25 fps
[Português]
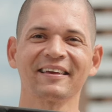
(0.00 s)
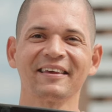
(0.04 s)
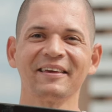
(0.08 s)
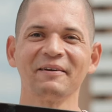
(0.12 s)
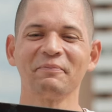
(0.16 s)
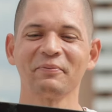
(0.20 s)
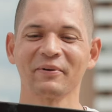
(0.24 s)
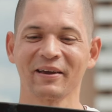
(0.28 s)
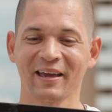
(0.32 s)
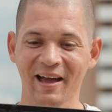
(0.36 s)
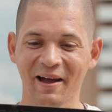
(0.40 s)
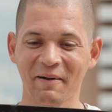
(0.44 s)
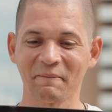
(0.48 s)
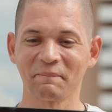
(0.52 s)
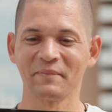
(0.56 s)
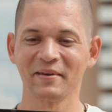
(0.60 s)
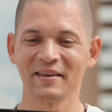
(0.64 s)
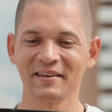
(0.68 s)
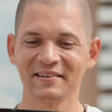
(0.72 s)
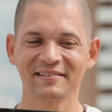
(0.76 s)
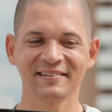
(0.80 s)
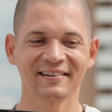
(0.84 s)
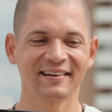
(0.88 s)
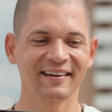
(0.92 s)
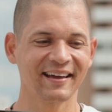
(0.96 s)
aqui, porque a
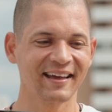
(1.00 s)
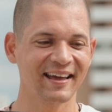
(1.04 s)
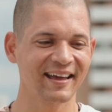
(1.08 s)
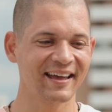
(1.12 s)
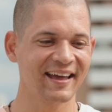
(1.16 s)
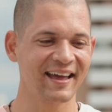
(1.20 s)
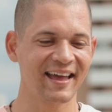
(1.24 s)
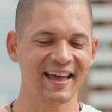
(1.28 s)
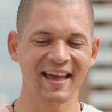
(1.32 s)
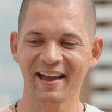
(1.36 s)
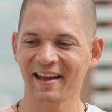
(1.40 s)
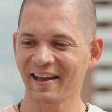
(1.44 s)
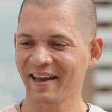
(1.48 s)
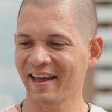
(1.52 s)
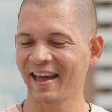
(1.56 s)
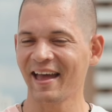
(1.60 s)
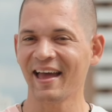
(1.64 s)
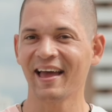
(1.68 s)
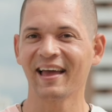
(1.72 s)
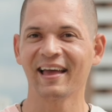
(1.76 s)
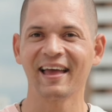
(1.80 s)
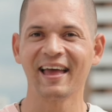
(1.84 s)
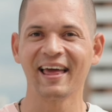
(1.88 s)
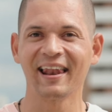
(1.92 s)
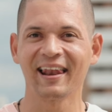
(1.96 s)
bicha é, é,
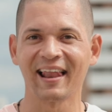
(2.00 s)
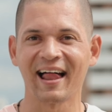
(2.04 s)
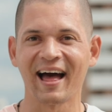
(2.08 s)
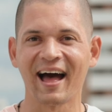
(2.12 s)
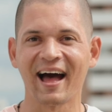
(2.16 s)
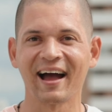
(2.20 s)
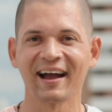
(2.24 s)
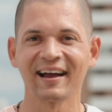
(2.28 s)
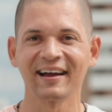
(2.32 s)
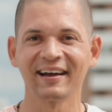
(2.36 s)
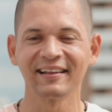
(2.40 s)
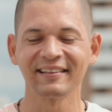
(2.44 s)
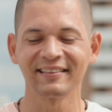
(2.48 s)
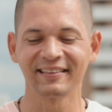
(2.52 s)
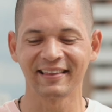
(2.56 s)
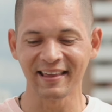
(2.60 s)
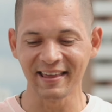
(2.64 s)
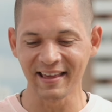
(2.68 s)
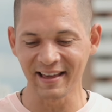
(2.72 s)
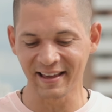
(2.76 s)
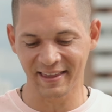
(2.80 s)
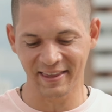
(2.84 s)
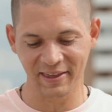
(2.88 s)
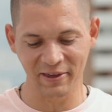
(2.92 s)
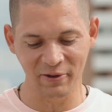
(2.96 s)
é, é larga,
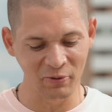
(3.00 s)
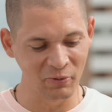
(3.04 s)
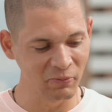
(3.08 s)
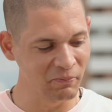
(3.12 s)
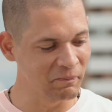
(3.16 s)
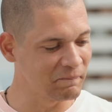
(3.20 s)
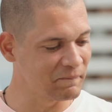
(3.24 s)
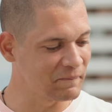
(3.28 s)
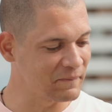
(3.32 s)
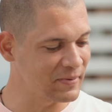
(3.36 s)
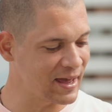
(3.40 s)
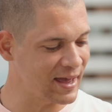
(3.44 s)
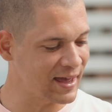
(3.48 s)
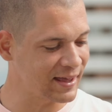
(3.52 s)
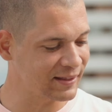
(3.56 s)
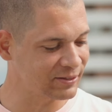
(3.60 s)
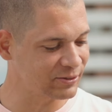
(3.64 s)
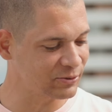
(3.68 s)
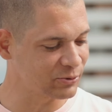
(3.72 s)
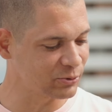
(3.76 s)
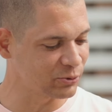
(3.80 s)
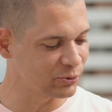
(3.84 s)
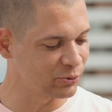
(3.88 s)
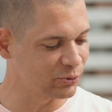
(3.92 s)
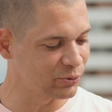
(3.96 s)
tem aqui um
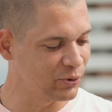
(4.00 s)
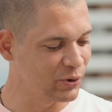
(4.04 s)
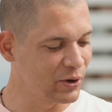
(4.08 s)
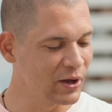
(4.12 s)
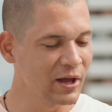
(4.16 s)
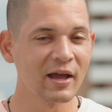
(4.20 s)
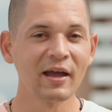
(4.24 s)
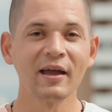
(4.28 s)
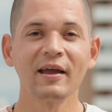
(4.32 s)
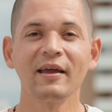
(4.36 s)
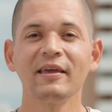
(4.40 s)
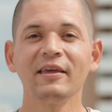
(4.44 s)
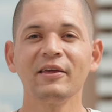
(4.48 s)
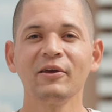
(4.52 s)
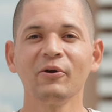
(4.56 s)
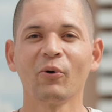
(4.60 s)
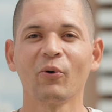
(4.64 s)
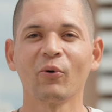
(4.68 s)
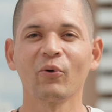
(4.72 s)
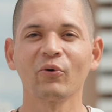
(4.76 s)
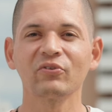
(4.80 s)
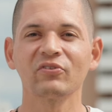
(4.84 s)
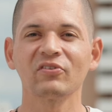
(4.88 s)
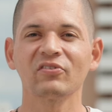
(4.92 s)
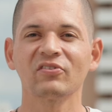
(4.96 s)
metro e
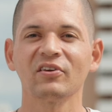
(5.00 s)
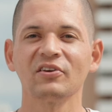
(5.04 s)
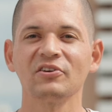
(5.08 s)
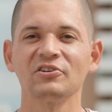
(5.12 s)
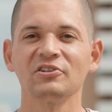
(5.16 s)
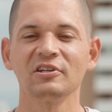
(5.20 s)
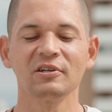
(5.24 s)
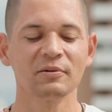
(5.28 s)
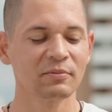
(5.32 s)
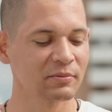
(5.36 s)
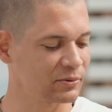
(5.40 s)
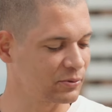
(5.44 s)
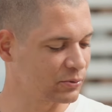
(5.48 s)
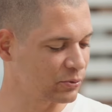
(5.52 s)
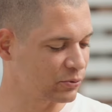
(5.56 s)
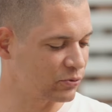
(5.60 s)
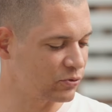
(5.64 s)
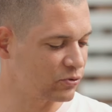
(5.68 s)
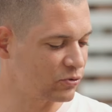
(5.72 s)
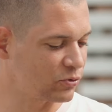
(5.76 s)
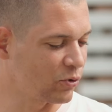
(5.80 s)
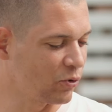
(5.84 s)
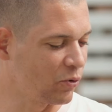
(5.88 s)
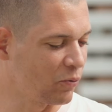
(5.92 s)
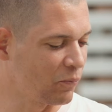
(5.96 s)
11
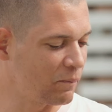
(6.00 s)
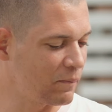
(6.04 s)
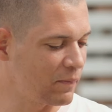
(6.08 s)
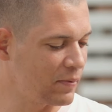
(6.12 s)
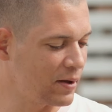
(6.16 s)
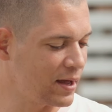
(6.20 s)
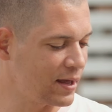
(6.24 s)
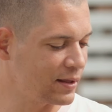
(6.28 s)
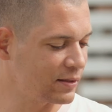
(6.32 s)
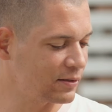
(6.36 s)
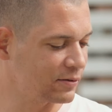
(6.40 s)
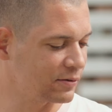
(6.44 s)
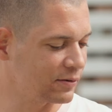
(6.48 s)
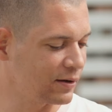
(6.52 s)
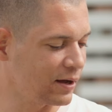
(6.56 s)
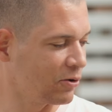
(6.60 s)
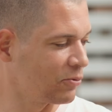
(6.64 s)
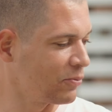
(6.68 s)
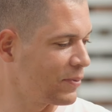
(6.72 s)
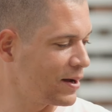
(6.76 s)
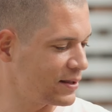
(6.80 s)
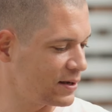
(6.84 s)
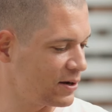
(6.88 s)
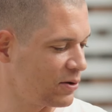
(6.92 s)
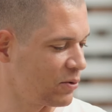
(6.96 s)
centímetros, ou um metro, é um
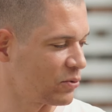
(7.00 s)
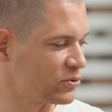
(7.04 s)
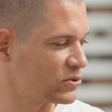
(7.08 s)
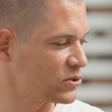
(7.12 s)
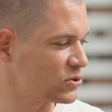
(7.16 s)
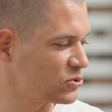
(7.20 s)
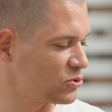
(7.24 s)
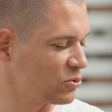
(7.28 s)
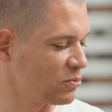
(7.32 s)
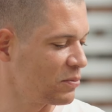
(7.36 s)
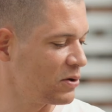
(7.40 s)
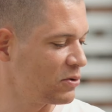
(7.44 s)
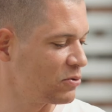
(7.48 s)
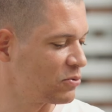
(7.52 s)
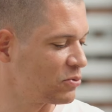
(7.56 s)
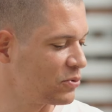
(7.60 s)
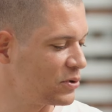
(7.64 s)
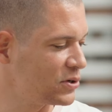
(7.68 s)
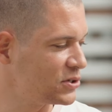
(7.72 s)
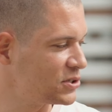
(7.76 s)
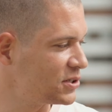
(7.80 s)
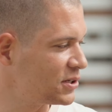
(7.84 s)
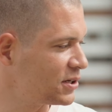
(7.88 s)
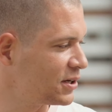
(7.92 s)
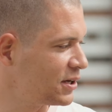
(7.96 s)
metro e 11, eu sou meio
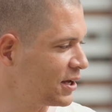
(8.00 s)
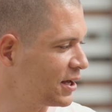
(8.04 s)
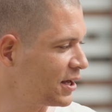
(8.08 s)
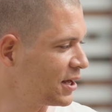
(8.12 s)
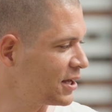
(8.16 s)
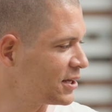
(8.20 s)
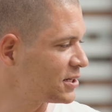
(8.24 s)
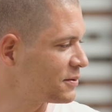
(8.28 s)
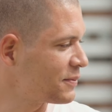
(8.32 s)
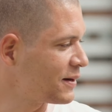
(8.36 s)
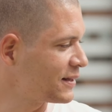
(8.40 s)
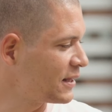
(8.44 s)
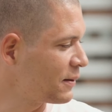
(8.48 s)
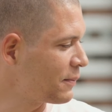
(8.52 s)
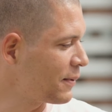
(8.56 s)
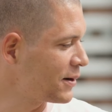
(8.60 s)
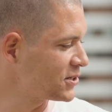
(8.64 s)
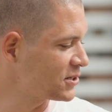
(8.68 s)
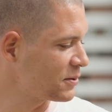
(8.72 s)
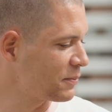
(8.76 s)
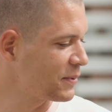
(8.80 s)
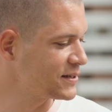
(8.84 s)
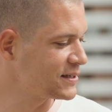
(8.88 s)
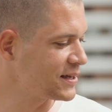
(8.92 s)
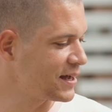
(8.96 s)
ruim de, de
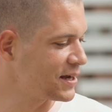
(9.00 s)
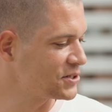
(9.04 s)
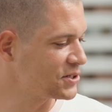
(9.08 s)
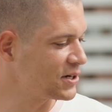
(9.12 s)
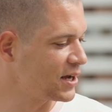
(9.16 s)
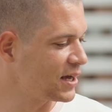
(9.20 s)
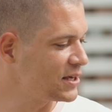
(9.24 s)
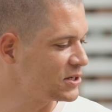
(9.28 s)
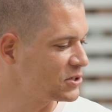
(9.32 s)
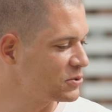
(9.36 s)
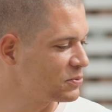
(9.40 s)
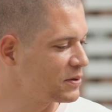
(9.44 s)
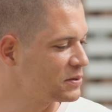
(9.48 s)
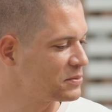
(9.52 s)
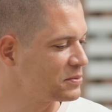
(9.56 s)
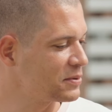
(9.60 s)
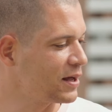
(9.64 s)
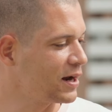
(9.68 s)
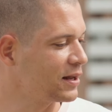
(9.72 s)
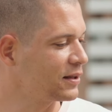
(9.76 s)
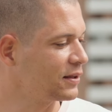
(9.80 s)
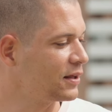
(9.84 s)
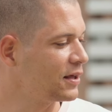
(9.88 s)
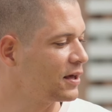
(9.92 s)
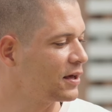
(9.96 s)
matemática, mas acho que é isso mesmo que
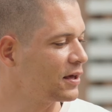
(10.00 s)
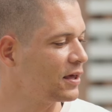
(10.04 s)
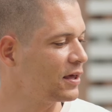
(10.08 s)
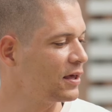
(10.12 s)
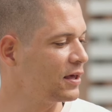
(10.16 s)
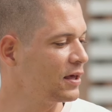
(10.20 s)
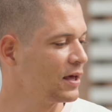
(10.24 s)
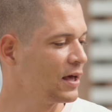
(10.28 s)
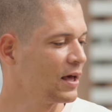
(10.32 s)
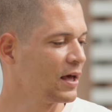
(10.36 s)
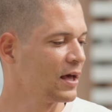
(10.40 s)
ela tem aqui,